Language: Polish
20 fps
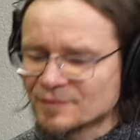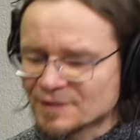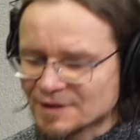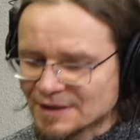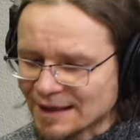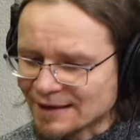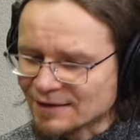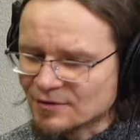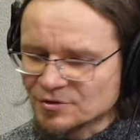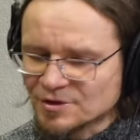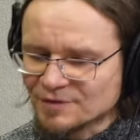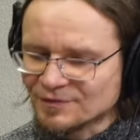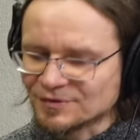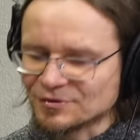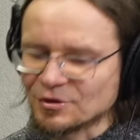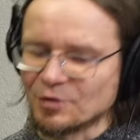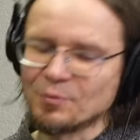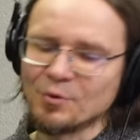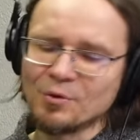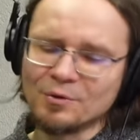Tego nie
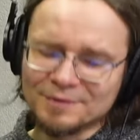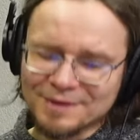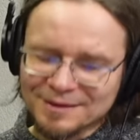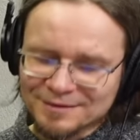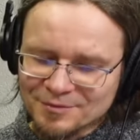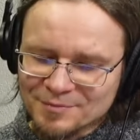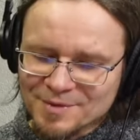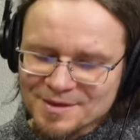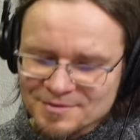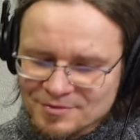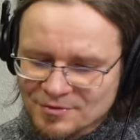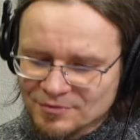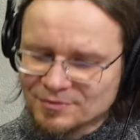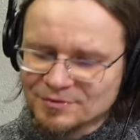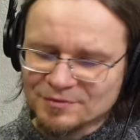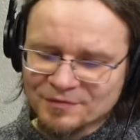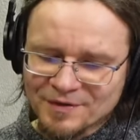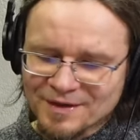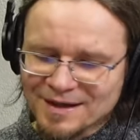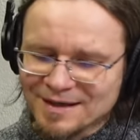wiadomo, natomiast on
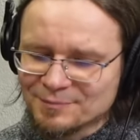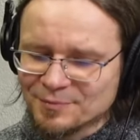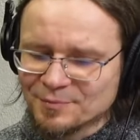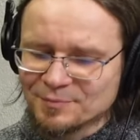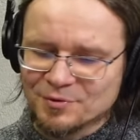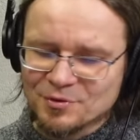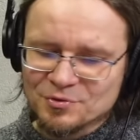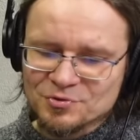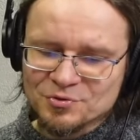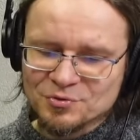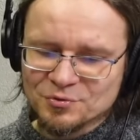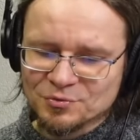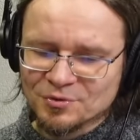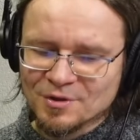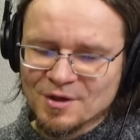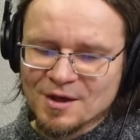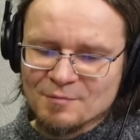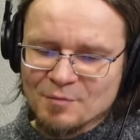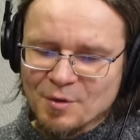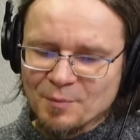otwiera po prostu,
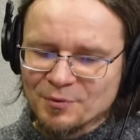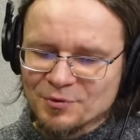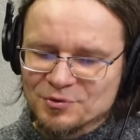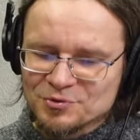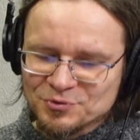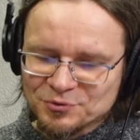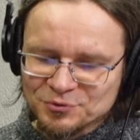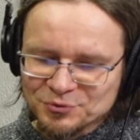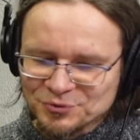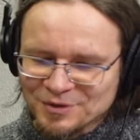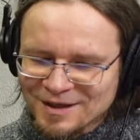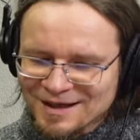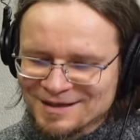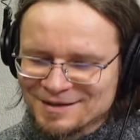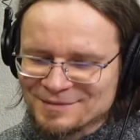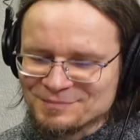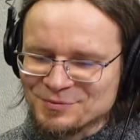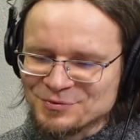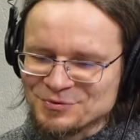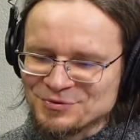po prostu
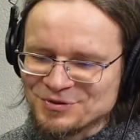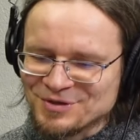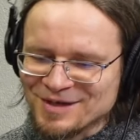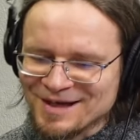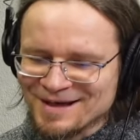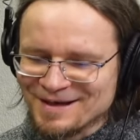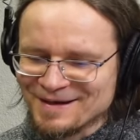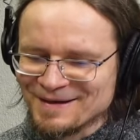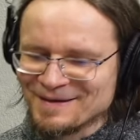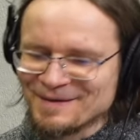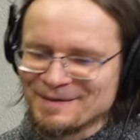tutaj puszkę